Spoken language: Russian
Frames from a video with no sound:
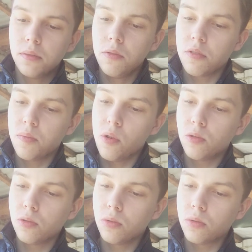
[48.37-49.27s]
Ну и
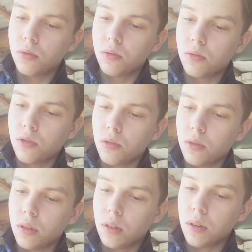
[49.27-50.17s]
сбоку тут
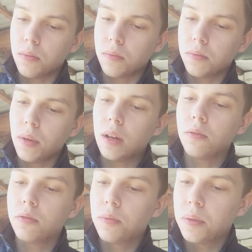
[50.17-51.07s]
что-то там. А,
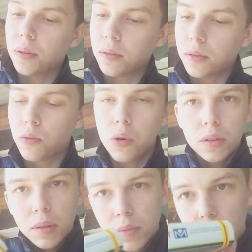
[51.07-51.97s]
ну типа
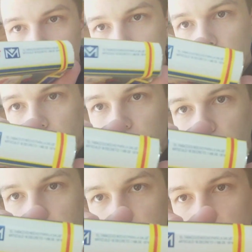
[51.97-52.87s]
год там
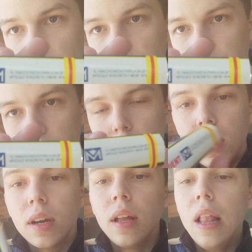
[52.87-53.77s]
1974,
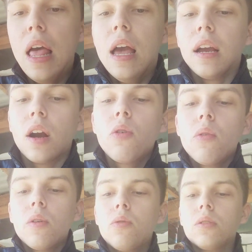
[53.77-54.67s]
фабрика.
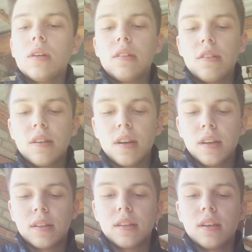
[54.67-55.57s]
Какого года эти
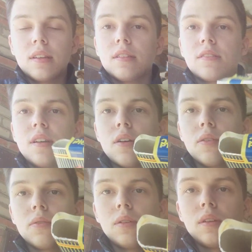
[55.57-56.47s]
сигареты, я не
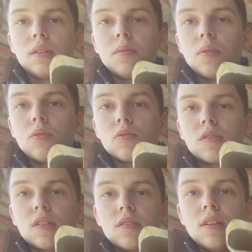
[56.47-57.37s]
знаю. Не могу
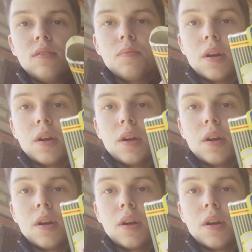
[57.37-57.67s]
сказать.